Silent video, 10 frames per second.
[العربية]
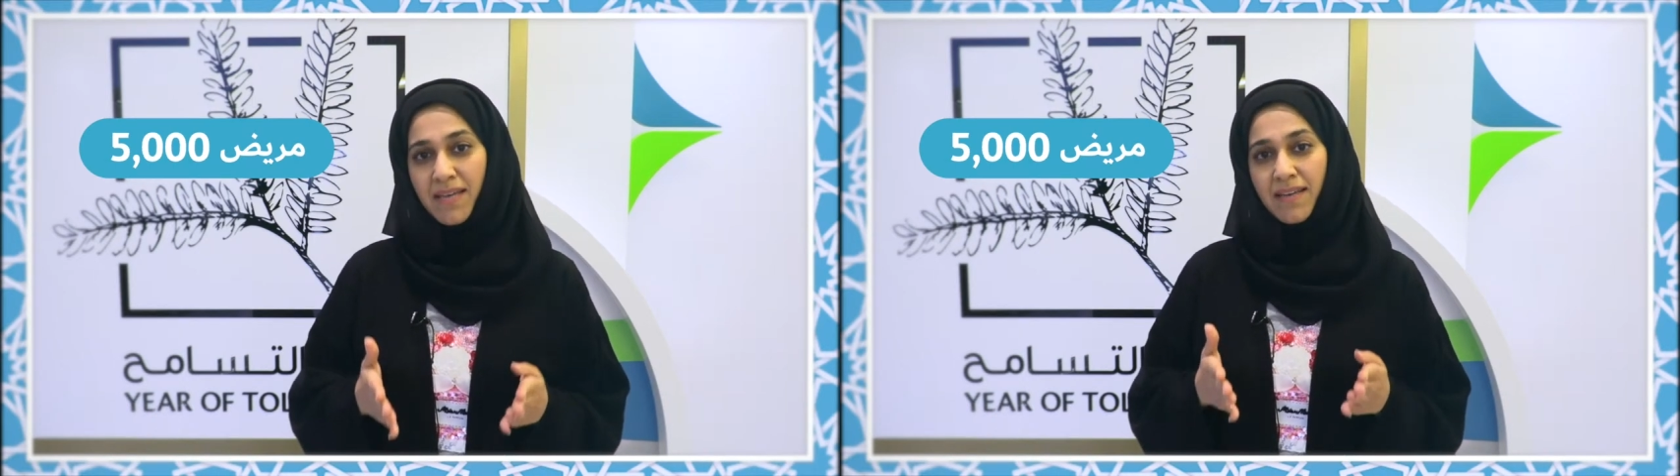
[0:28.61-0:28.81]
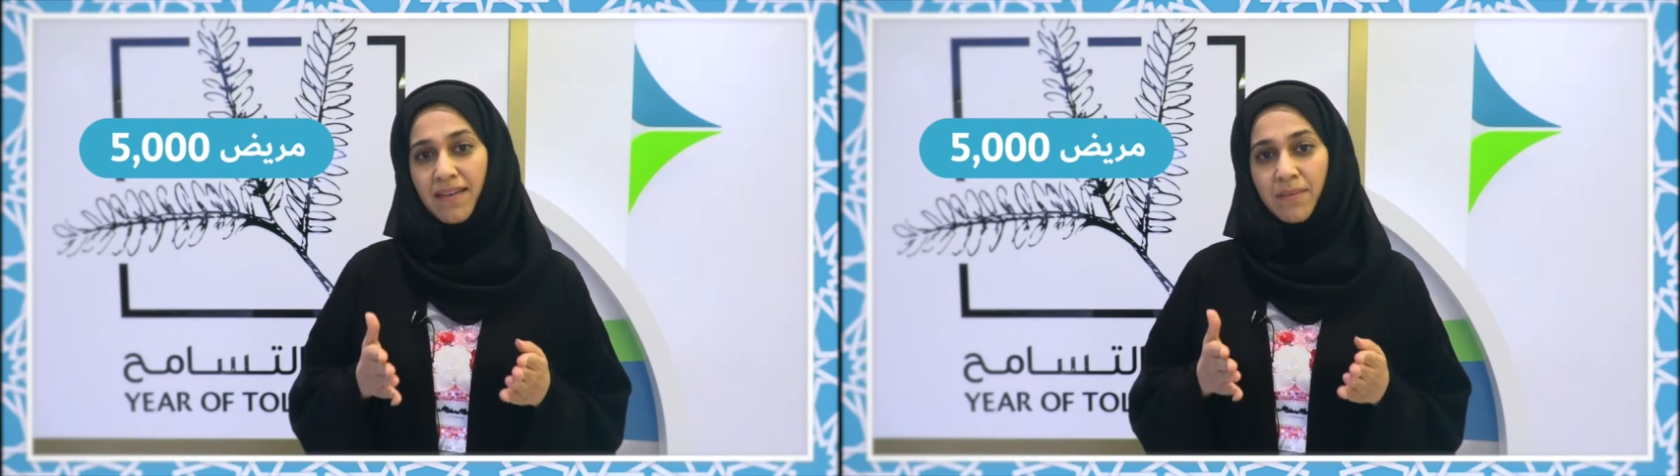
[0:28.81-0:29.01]

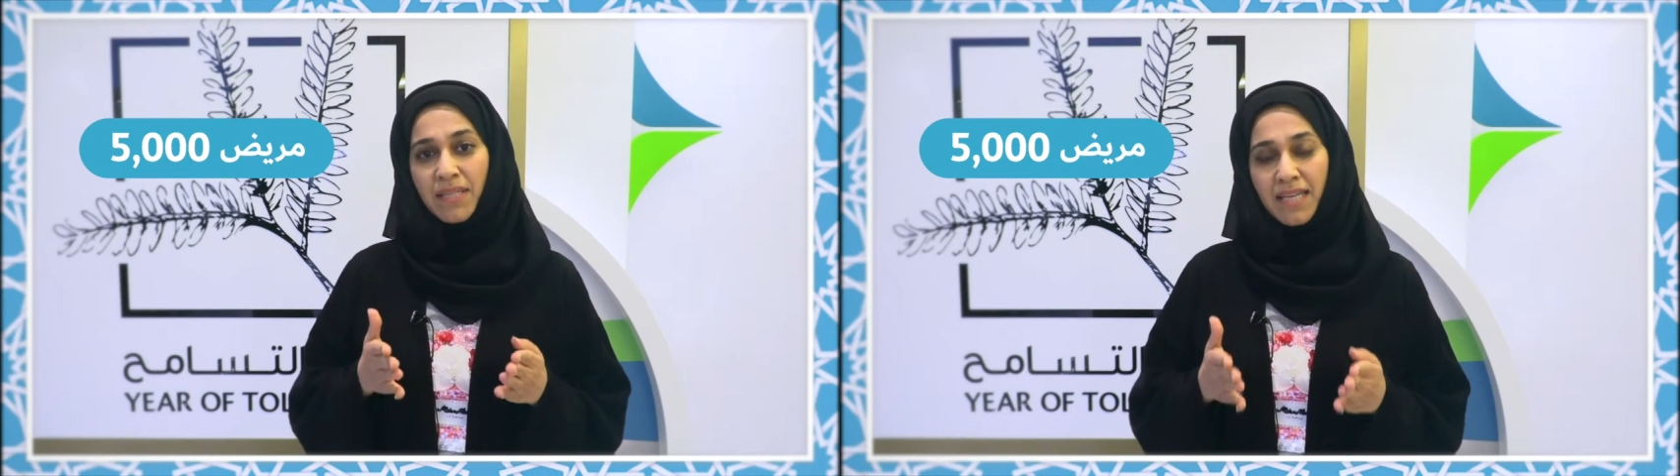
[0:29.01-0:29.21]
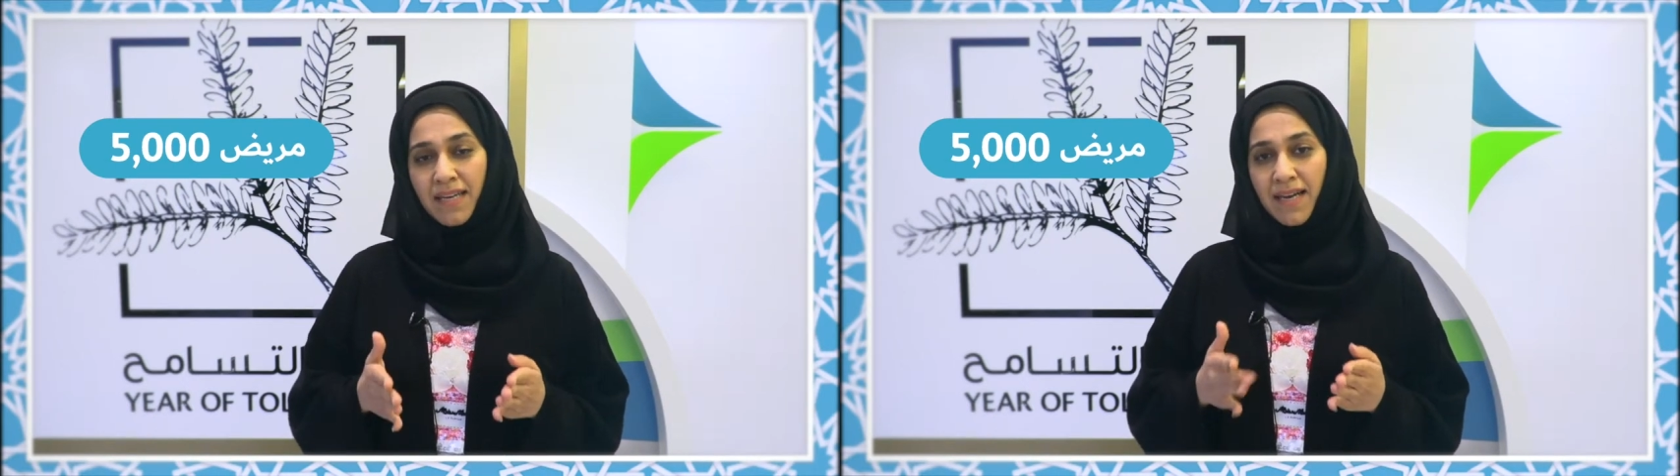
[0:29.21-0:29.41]
آه، من
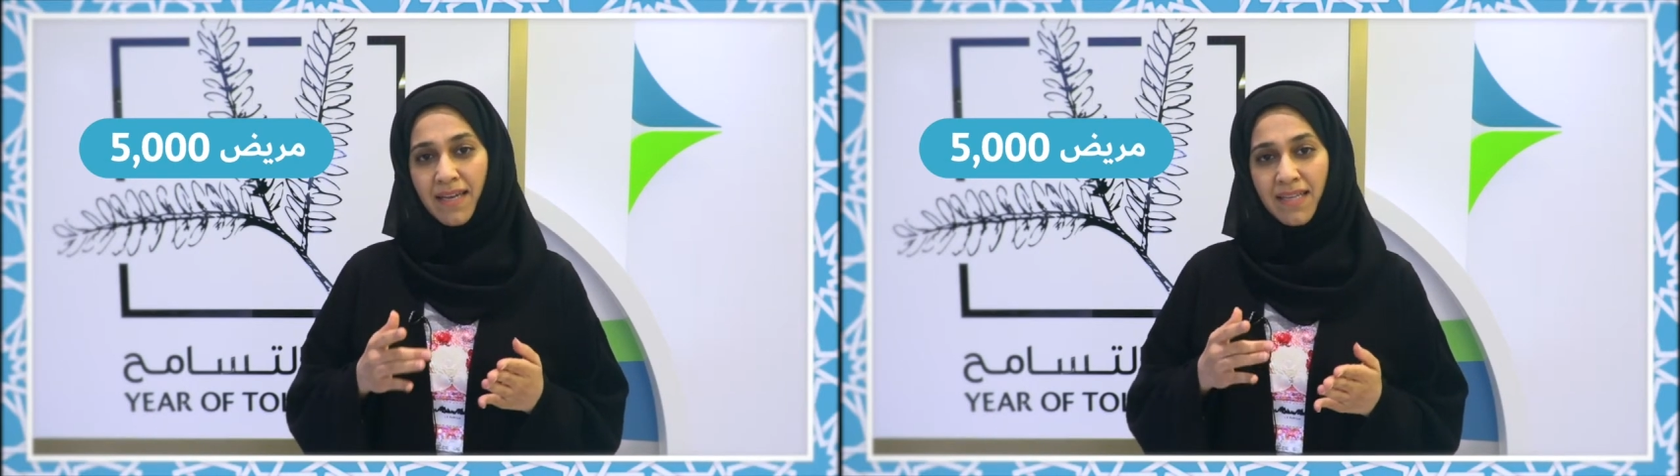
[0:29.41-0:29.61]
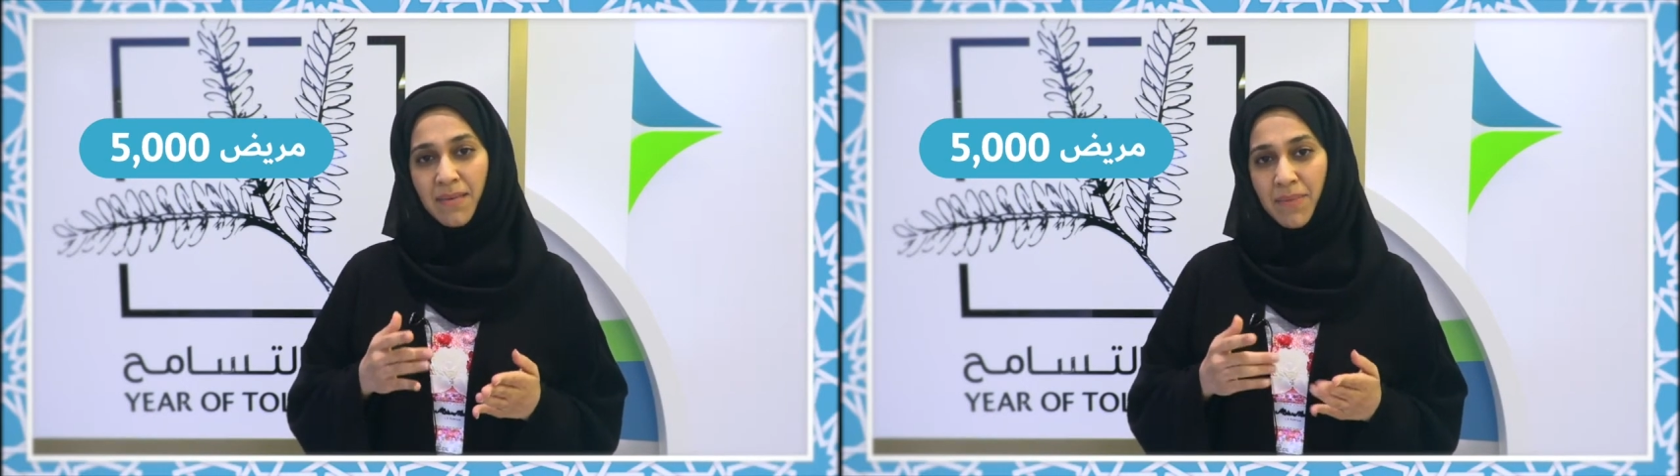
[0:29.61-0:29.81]
خلال
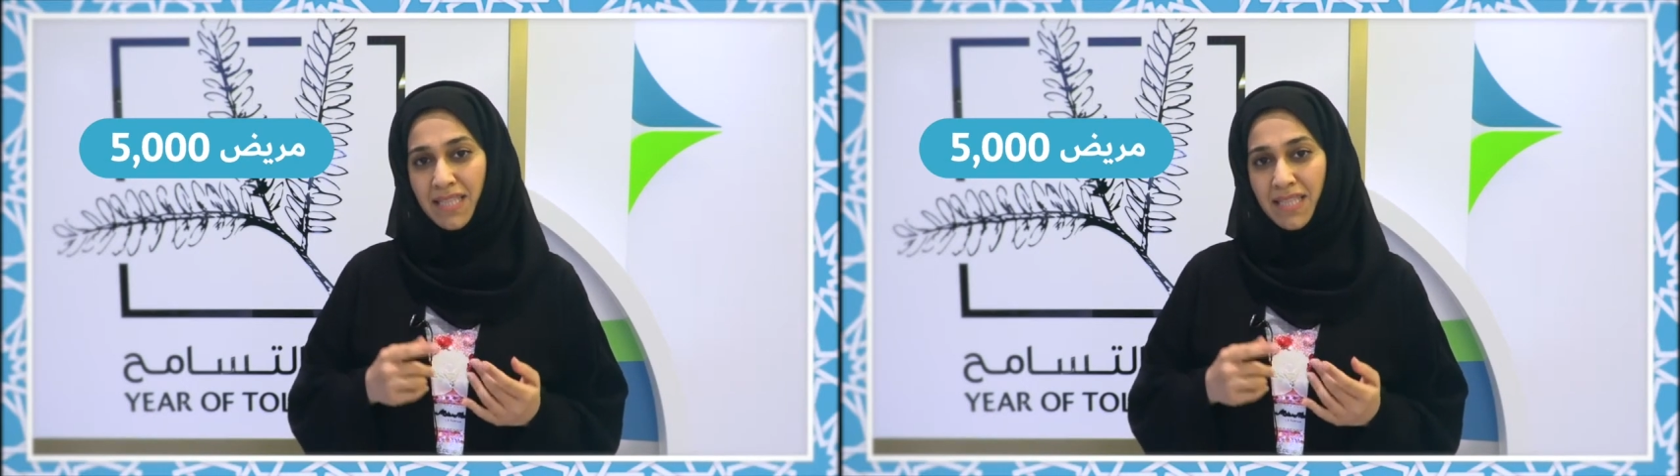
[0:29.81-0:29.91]
خدمات